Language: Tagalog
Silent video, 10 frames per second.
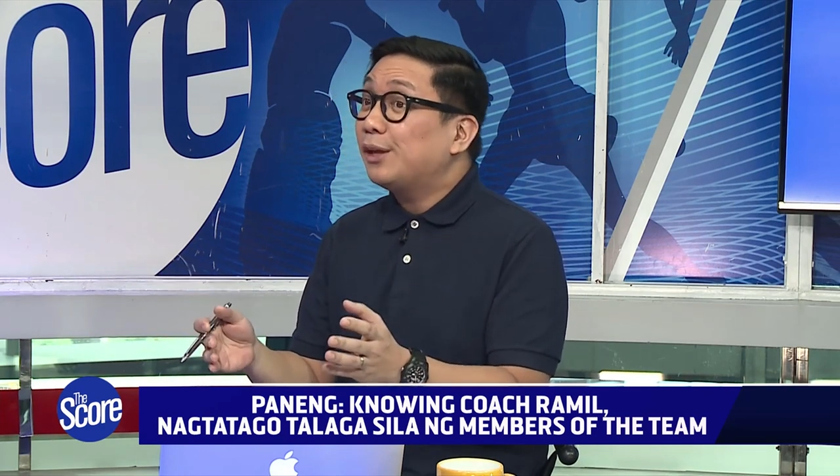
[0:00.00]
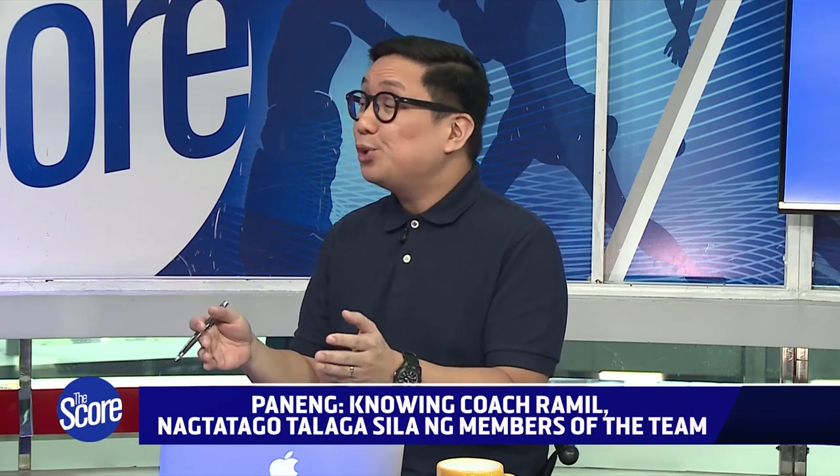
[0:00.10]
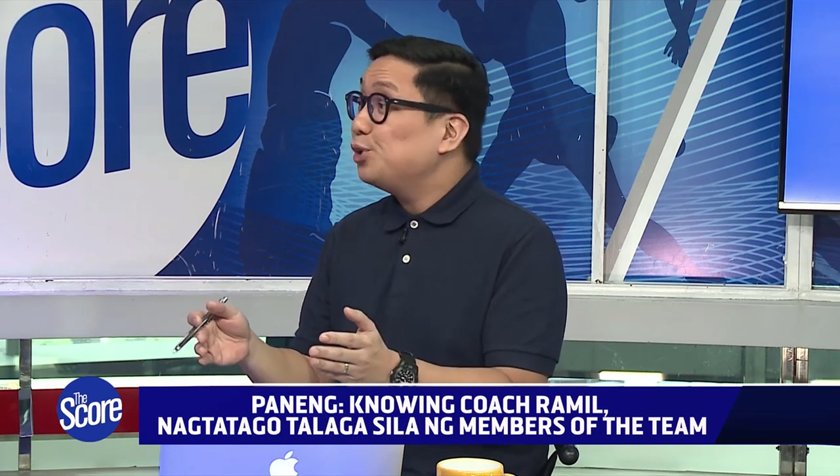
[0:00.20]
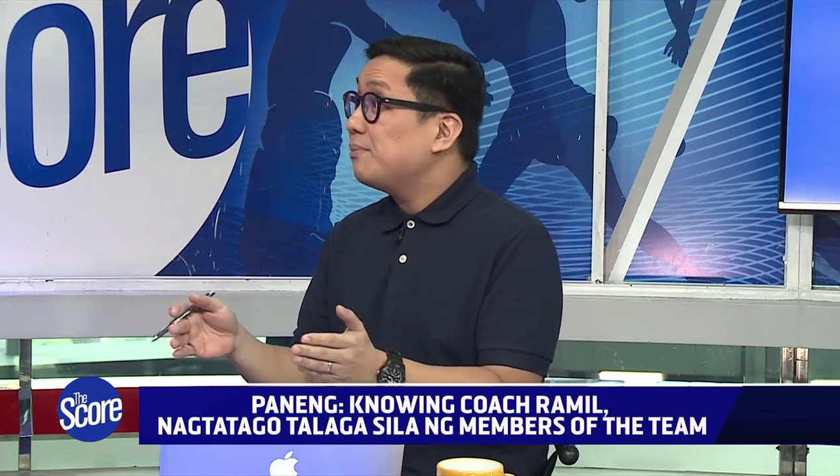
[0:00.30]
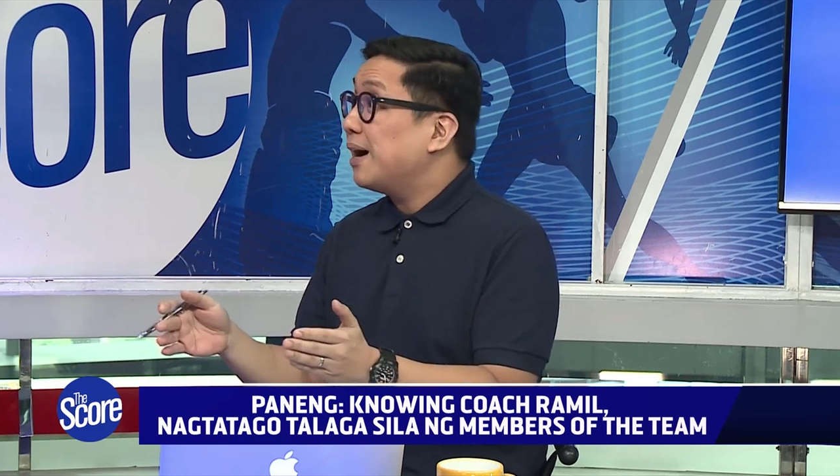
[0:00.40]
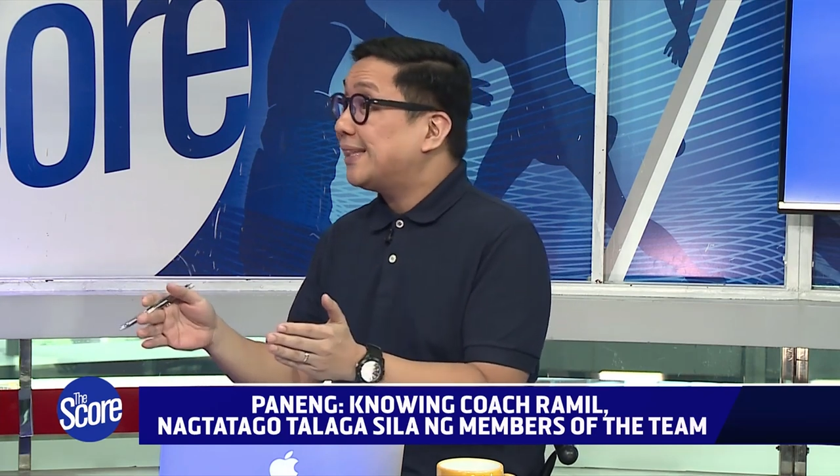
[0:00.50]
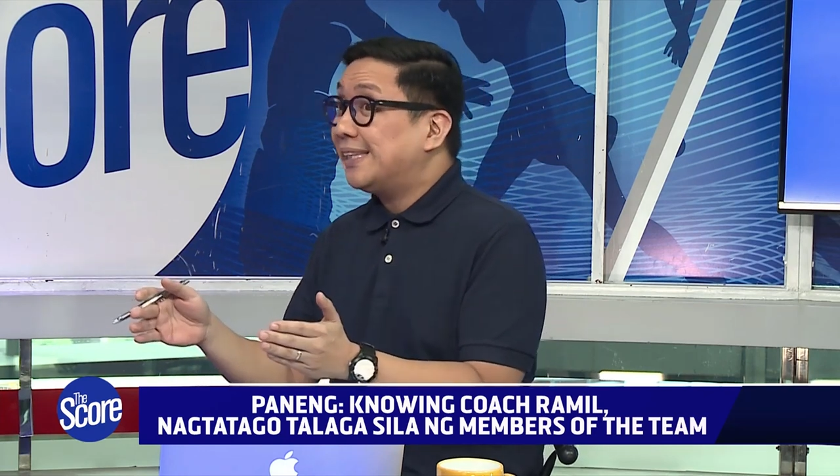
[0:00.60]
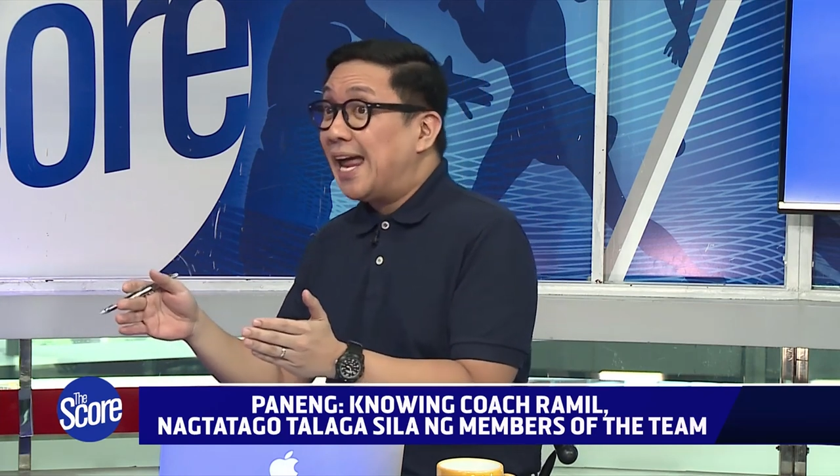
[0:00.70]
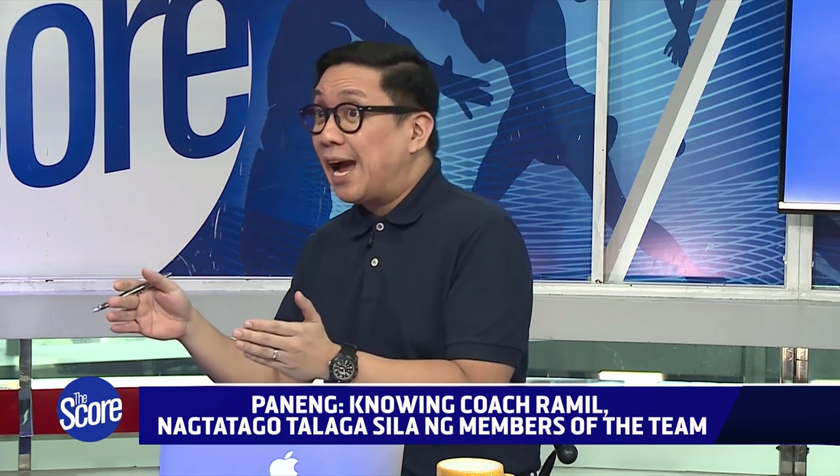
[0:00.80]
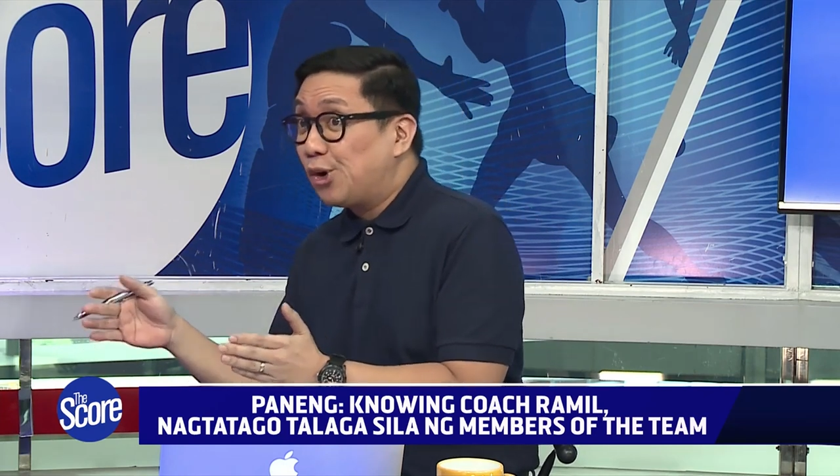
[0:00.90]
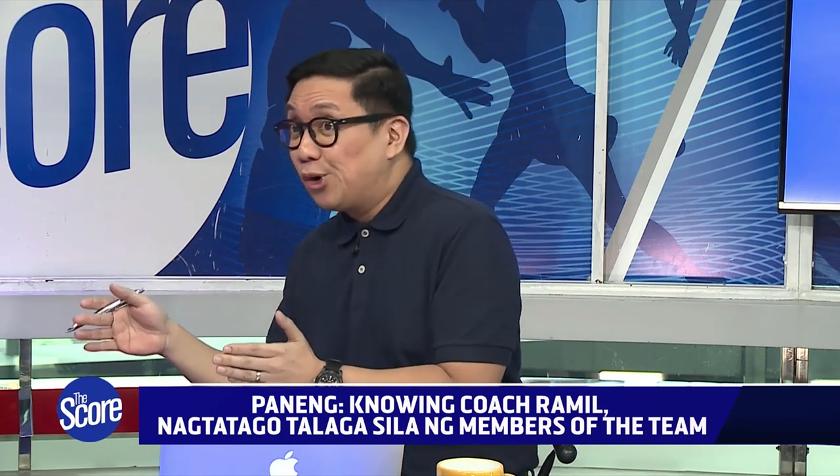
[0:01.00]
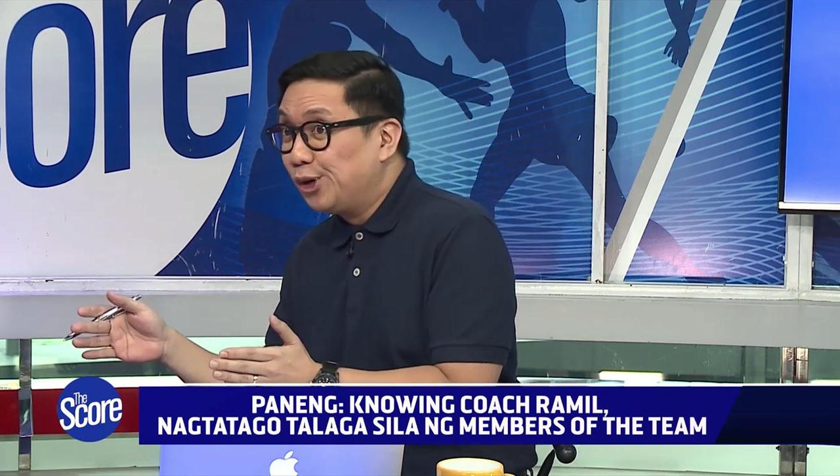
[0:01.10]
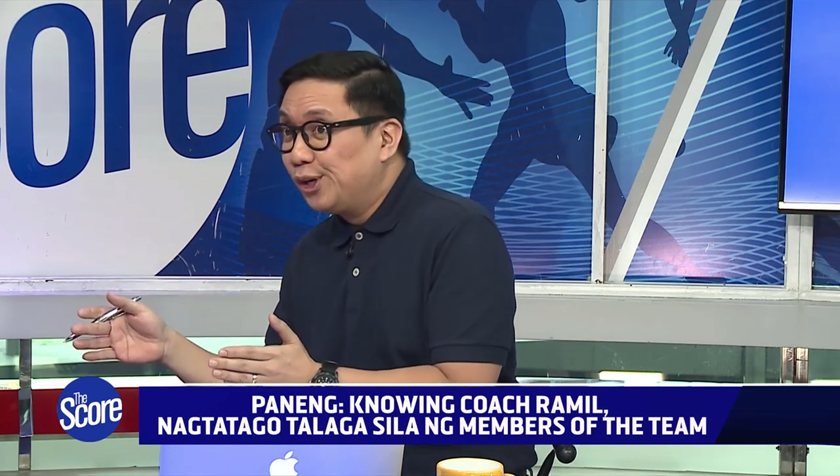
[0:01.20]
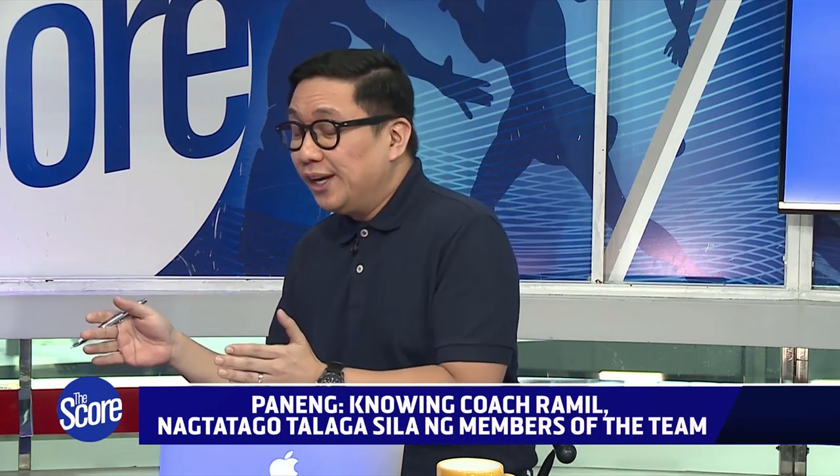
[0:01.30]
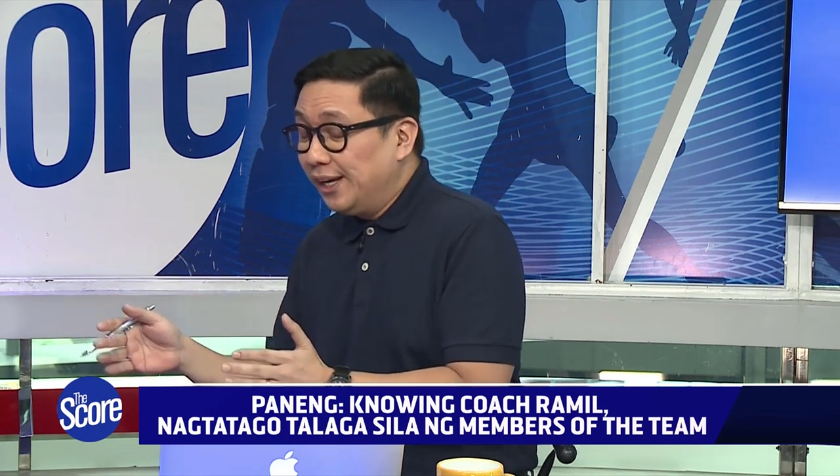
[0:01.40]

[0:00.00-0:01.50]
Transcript: Ito yung mga tinago.